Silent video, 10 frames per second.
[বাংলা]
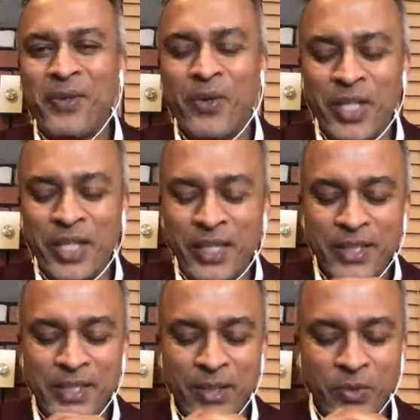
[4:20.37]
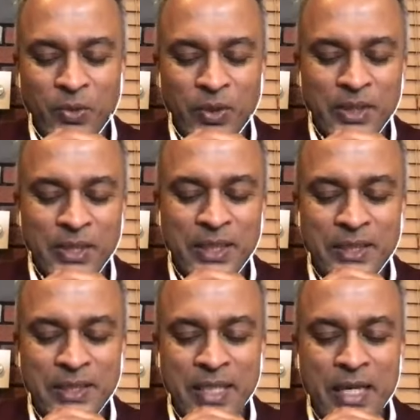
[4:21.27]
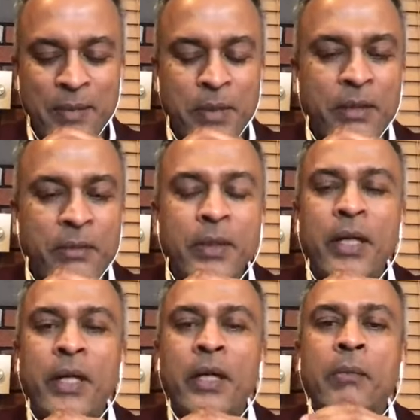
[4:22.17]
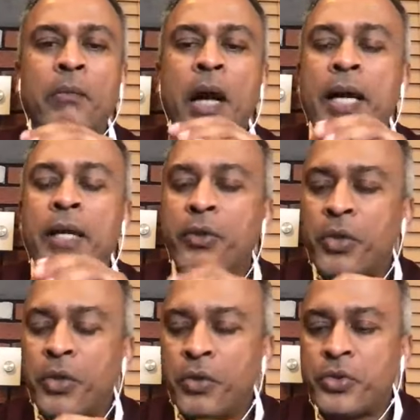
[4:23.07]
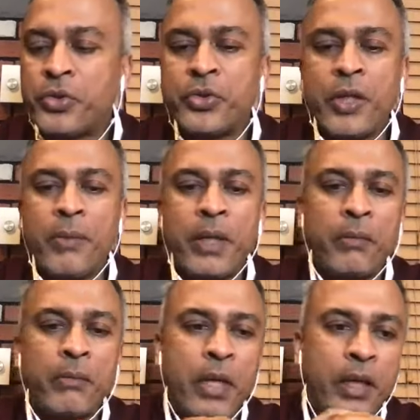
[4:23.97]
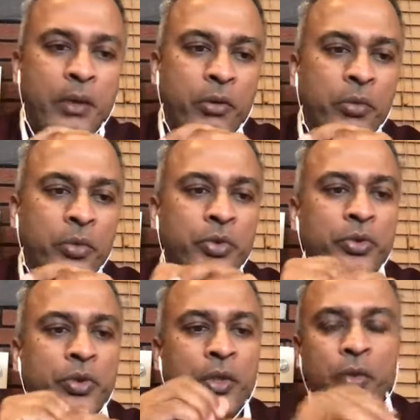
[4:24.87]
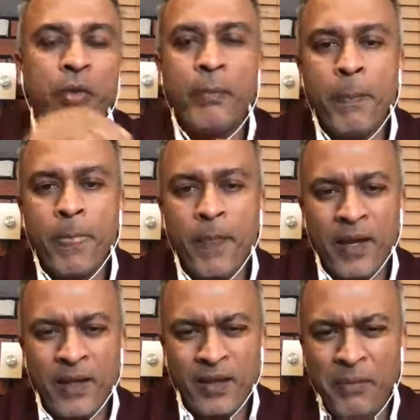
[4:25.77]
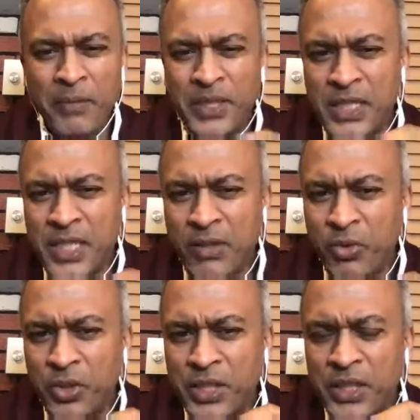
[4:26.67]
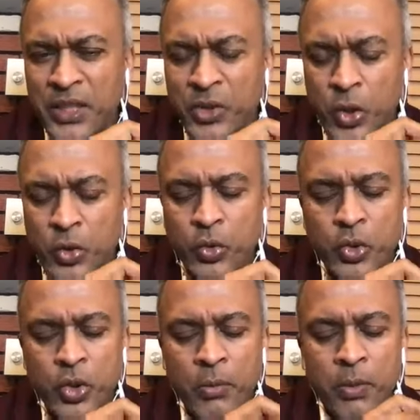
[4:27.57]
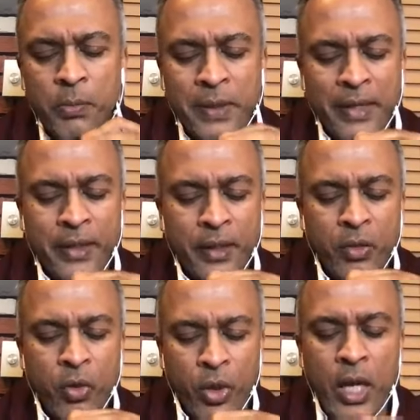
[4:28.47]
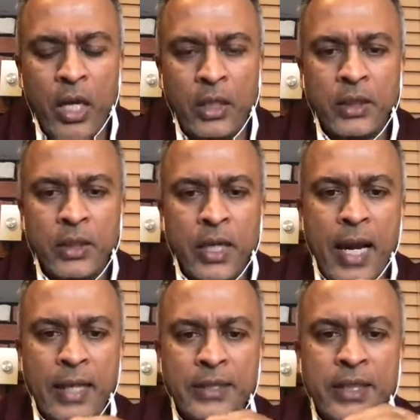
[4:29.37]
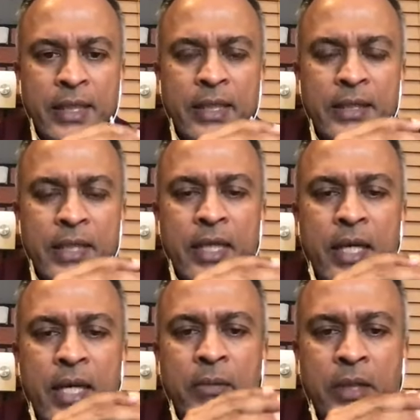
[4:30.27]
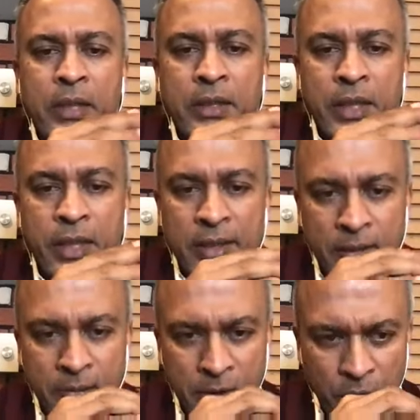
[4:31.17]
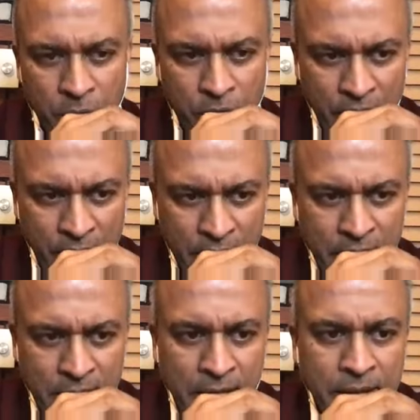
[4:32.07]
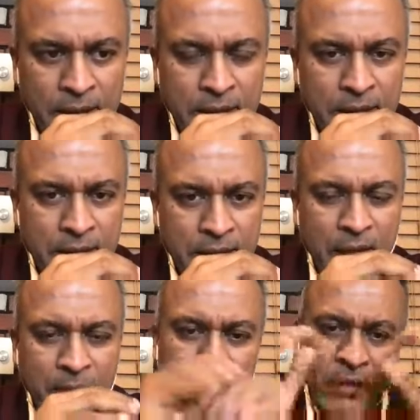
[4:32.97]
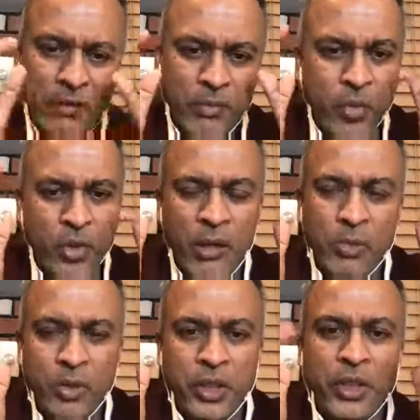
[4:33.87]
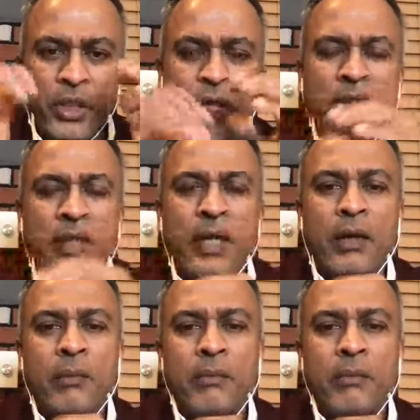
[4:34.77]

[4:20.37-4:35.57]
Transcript: তো অনেকে রিচ আউট করেছেন যে আমার ভাই ওখানে অসুস্থ আমার মা এরকম অসুস্থ এরকম তো আমি চেষ্টা করেছি যতটুক সম্ভব কানেক্ট করা আজকে যারা আমাকে সেই এস এম এস গুলো দিয়েছেন জানতে চেয়েছেন আমি মোটামুটি একটা